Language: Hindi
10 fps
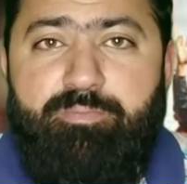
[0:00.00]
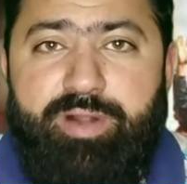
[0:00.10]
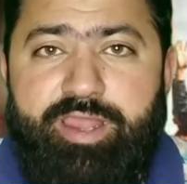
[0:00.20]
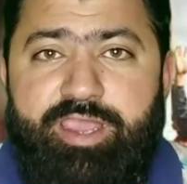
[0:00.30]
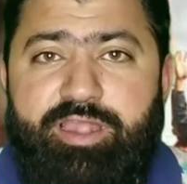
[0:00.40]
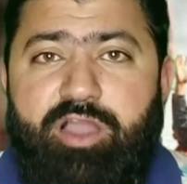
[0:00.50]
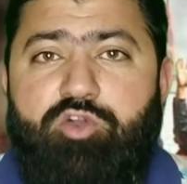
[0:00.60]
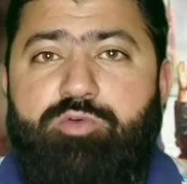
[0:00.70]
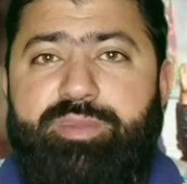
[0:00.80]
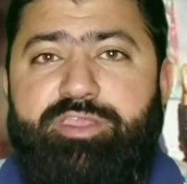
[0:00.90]
बड़े
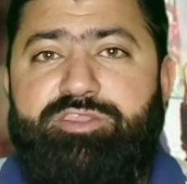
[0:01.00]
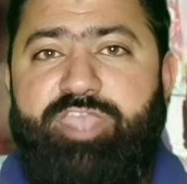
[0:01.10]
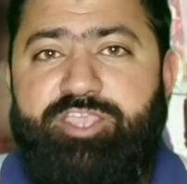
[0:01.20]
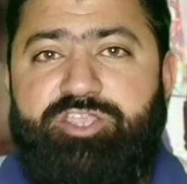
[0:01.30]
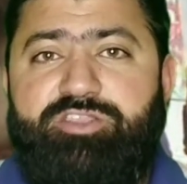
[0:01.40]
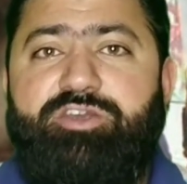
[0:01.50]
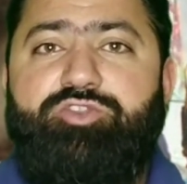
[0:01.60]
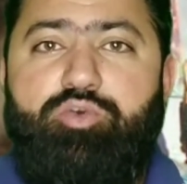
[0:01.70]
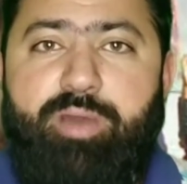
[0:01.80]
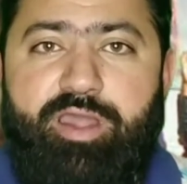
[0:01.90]
इलाकों में दहशत गर्द
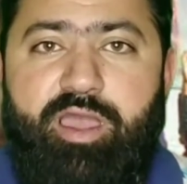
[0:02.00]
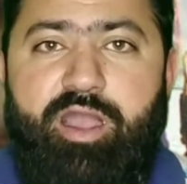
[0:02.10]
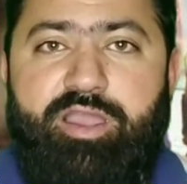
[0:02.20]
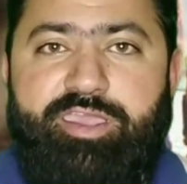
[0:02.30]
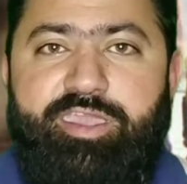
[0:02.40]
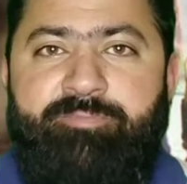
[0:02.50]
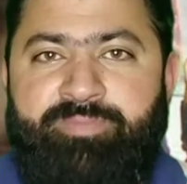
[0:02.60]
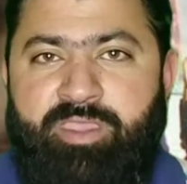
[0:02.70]
दोबारा आके